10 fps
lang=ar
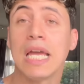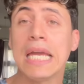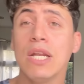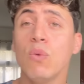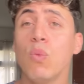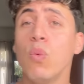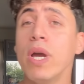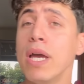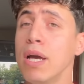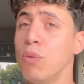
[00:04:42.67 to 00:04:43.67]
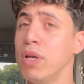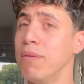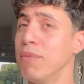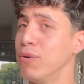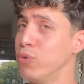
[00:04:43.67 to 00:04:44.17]
حلو قوي
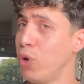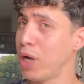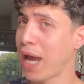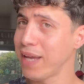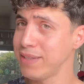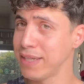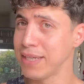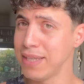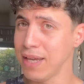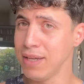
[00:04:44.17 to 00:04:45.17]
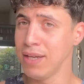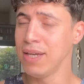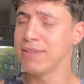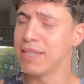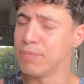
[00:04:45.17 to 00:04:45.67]
الموضوع لحد كده
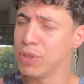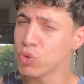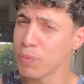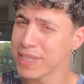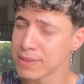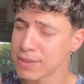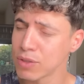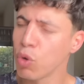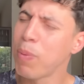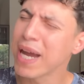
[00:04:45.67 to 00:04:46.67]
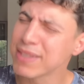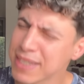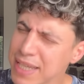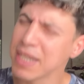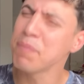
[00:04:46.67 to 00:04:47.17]
تلبسه بس وبعد
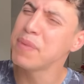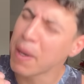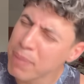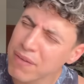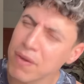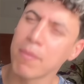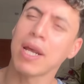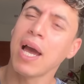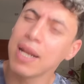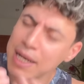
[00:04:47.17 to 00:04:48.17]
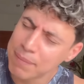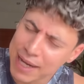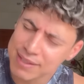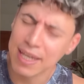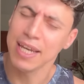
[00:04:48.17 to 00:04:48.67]
كده نبدا بقى في المرحله اللي
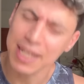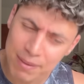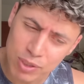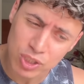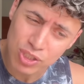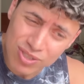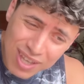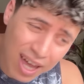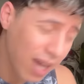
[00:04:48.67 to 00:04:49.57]
بعدين احنا ماشيين صح